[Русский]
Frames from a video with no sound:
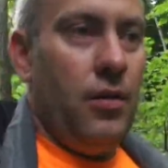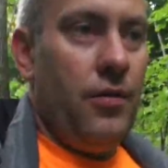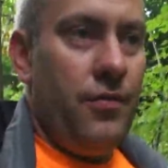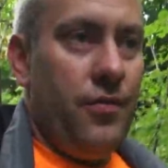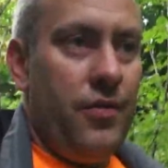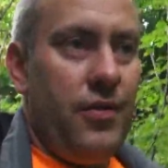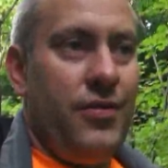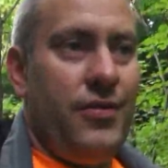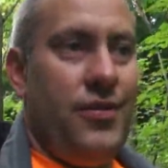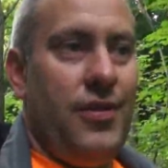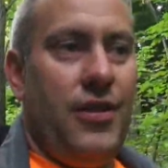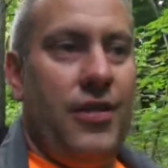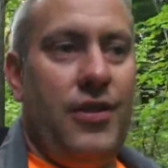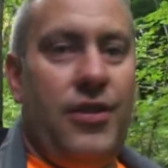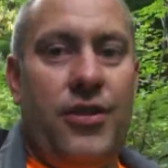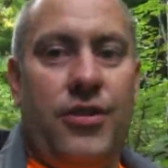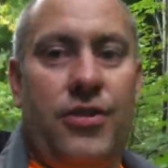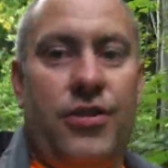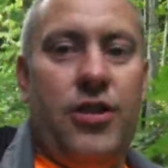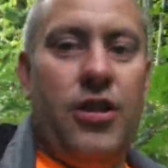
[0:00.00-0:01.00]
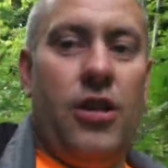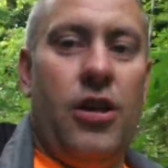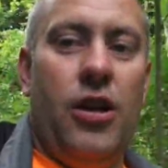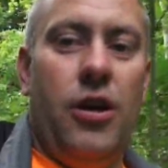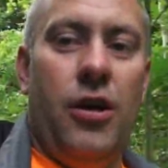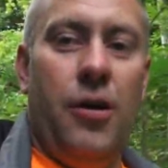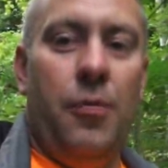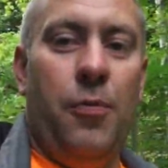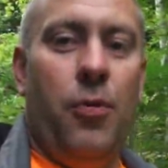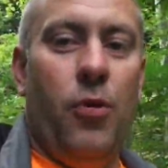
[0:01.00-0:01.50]
Везде есть
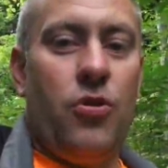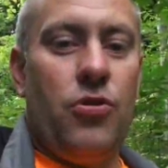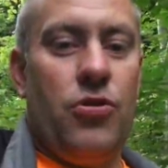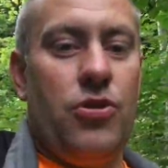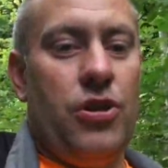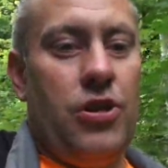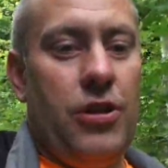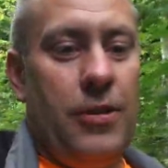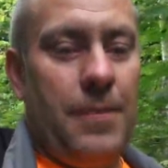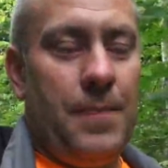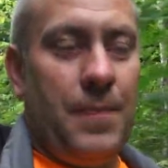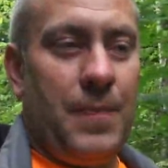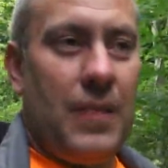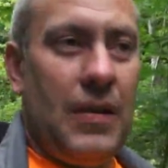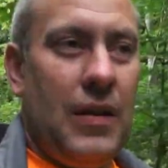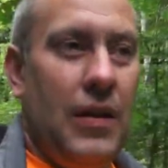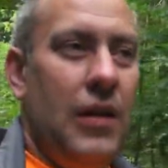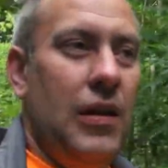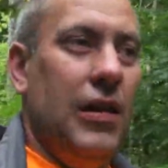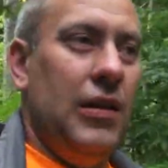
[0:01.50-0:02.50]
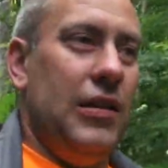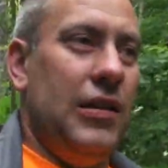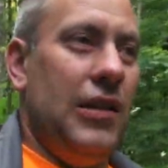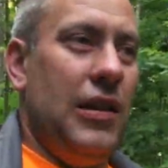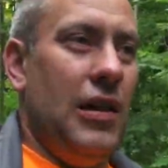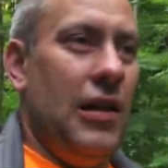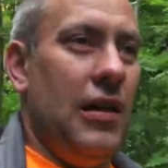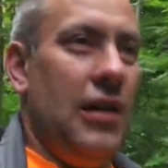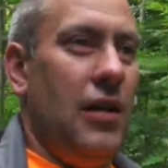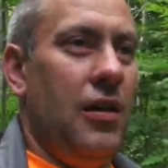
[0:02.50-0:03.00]
поручни
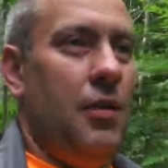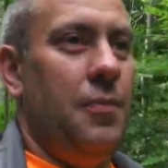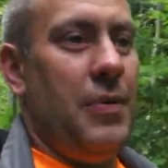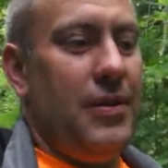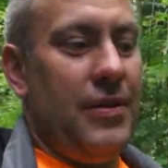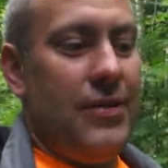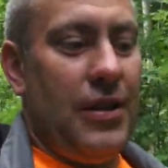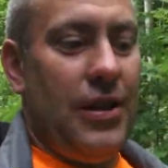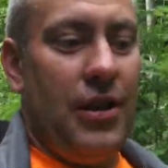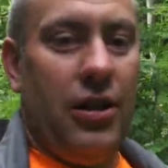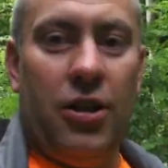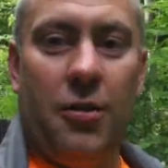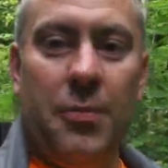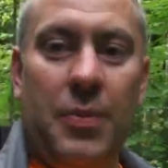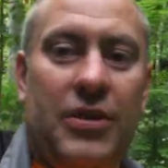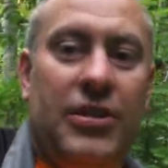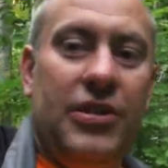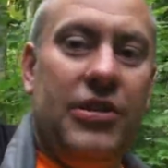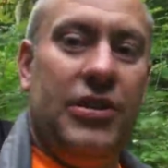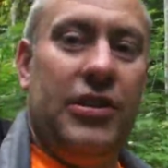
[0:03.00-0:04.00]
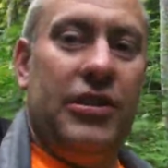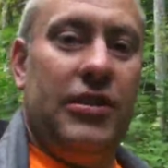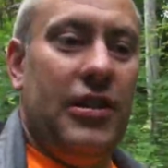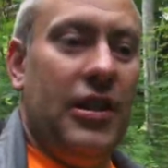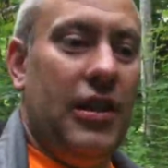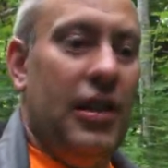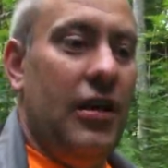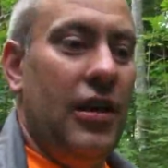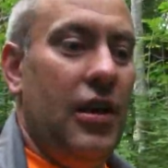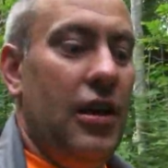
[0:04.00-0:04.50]
для престарелых
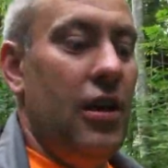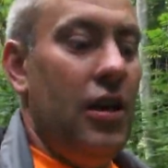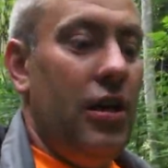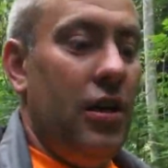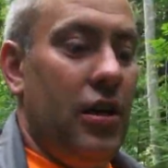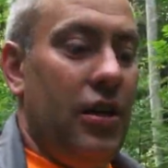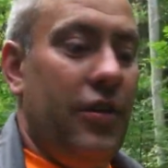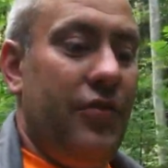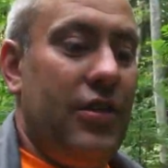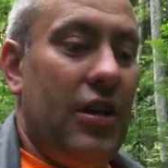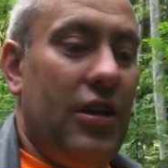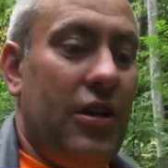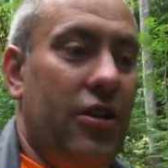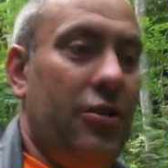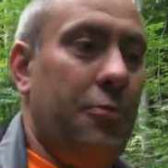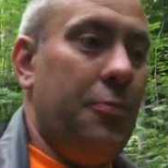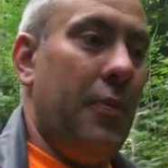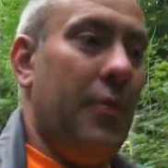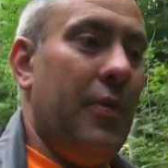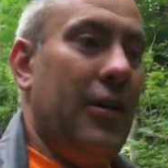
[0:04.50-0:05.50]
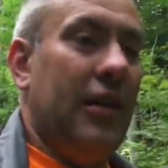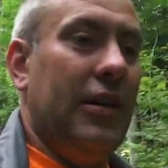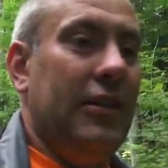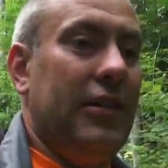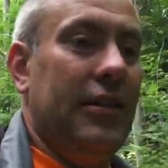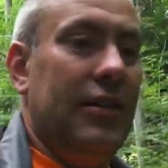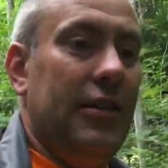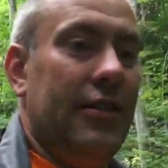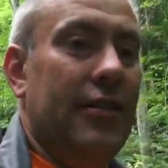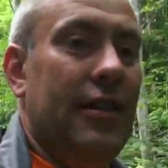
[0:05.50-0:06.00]
посетителей и всякие
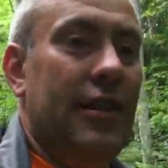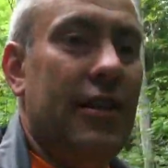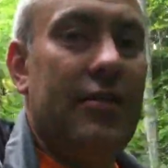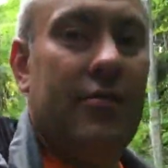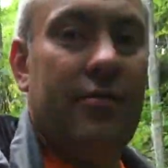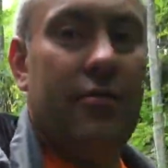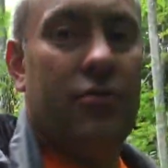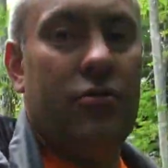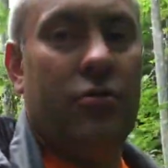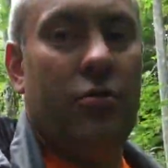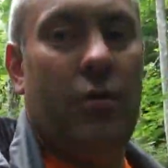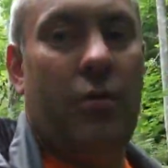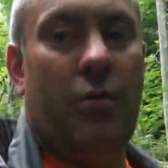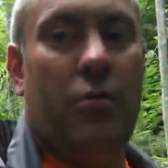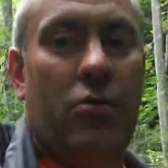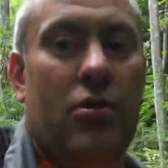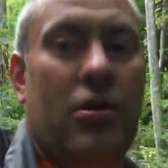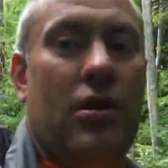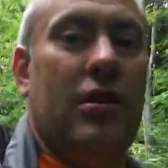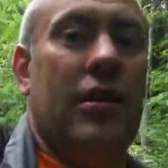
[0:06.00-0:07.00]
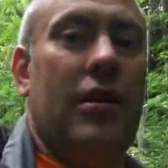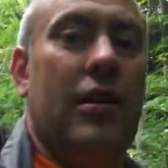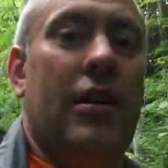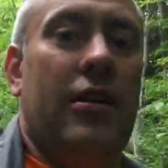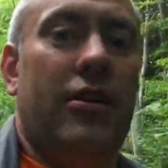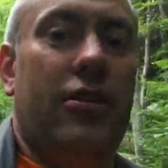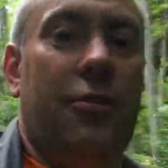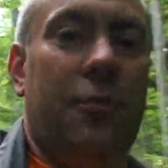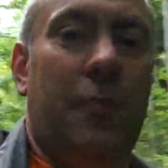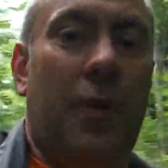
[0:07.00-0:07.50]
вспомогательные средства, чтобы могли
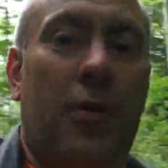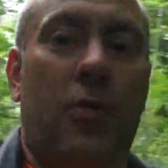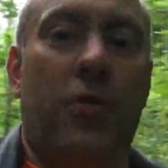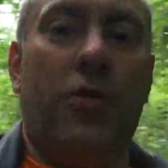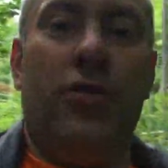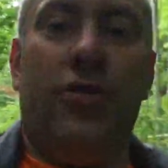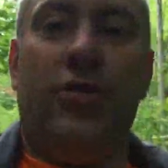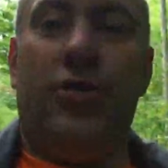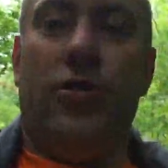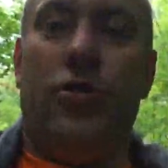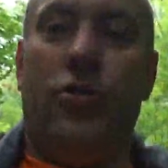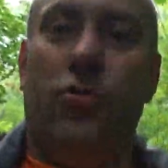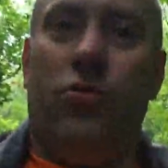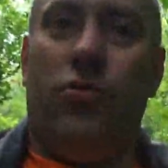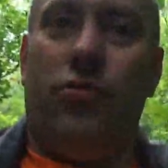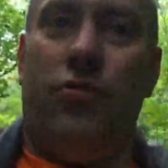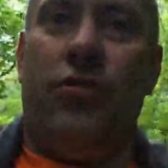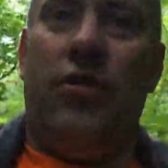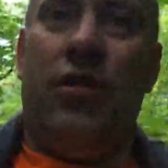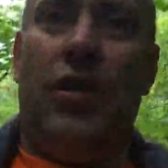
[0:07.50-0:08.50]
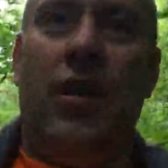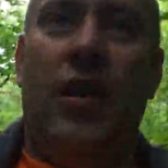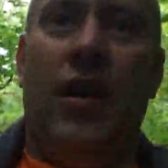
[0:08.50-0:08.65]
они спокойно себя чувствовать.